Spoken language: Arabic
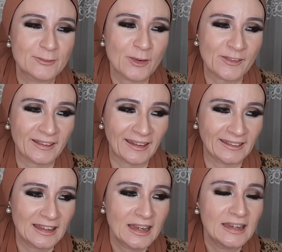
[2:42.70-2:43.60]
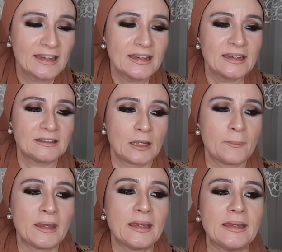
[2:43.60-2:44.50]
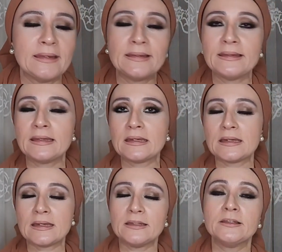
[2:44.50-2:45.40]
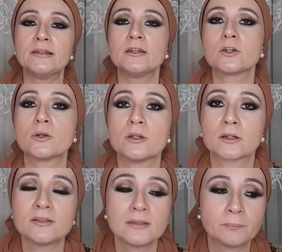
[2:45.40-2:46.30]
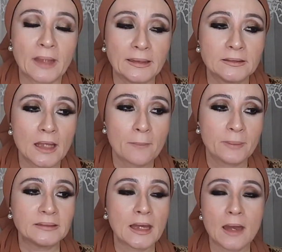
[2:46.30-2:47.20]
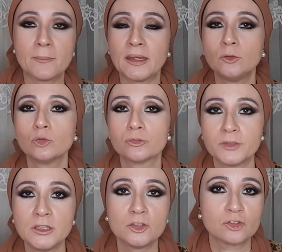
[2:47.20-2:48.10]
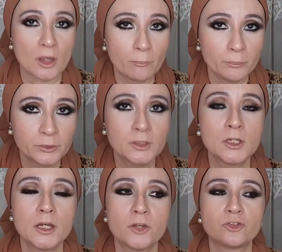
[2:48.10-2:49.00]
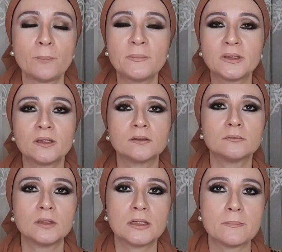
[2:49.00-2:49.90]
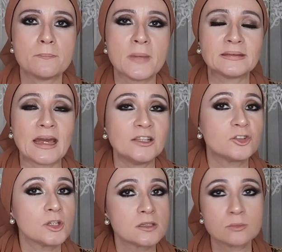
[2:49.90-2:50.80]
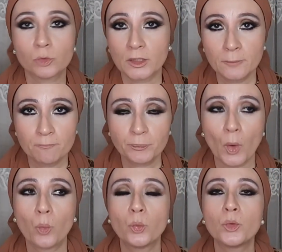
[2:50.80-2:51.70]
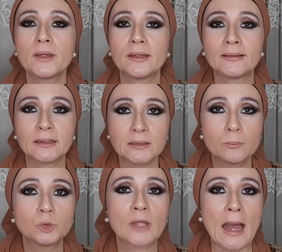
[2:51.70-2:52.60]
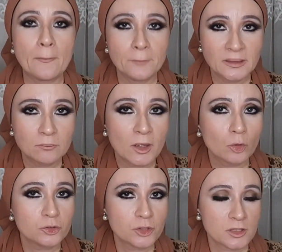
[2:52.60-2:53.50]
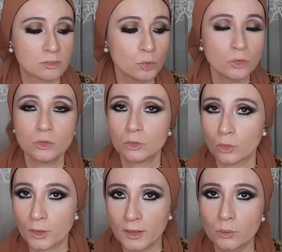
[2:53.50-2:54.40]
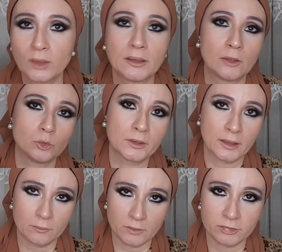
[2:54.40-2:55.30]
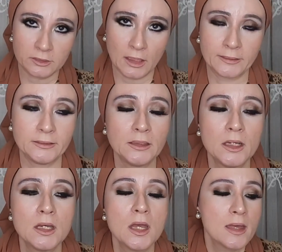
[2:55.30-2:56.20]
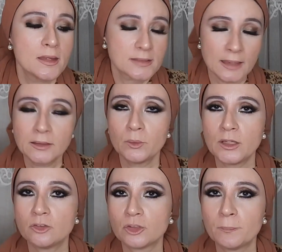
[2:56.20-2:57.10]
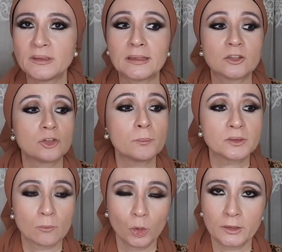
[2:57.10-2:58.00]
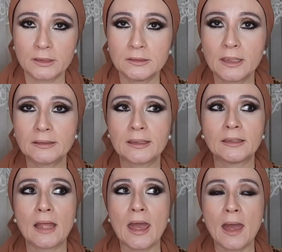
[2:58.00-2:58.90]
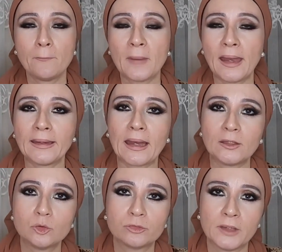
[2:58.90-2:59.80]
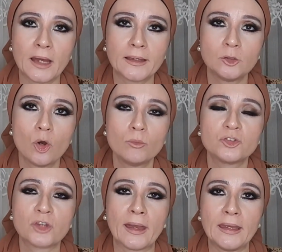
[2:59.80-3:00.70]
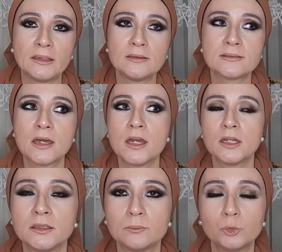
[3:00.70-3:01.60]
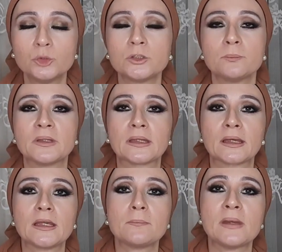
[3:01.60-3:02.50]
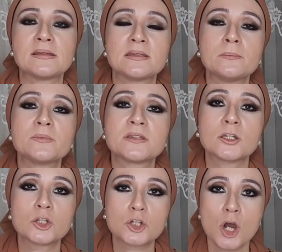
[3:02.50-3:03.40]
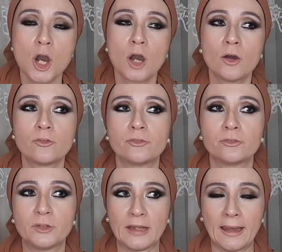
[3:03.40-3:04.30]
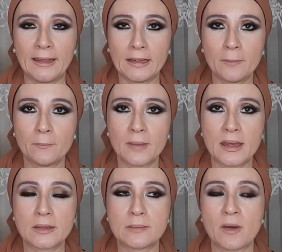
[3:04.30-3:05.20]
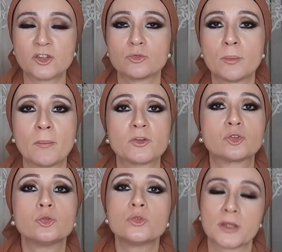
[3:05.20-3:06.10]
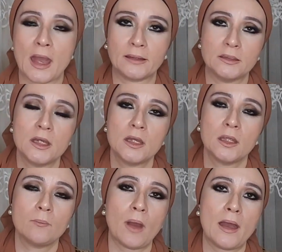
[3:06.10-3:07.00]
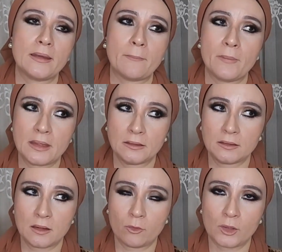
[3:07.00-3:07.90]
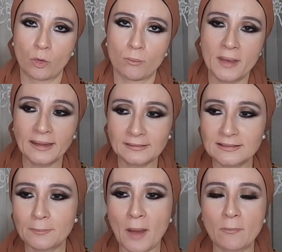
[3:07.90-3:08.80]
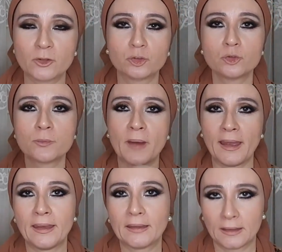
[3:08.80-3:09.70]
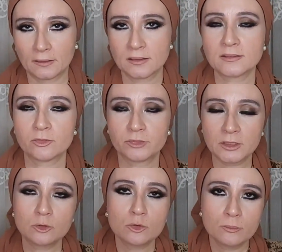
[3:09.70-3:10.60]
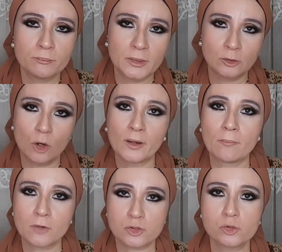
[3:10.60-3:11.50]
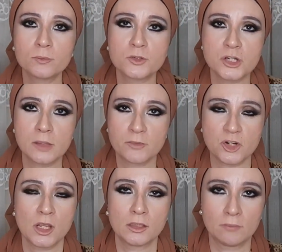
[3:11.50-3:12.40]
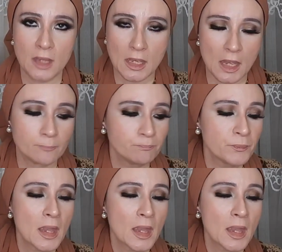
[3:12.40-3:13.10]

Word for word: في المره الجايه طيب القصه بتاعتنا بادئه بانه في شاب الشاب ده ما اتقالش اسمه ايه والكاتب متعمد ما يقولش اسمه اوكي واحنا هنقول الكلام ده في التحليل بس anyway الشاب ده كان شاب طموح جدا كان اهم حاجه عنده في الحياه ان هو مش عايز يموت من غير ما يسيب ذكرى في العالم يبقى يبقى مشهور يعني يبقى يعني لو لو مات يبقى مشهور بحاجه يعني الناس تفتكره بان هو كان مشهور بشيء بشيء ما يعني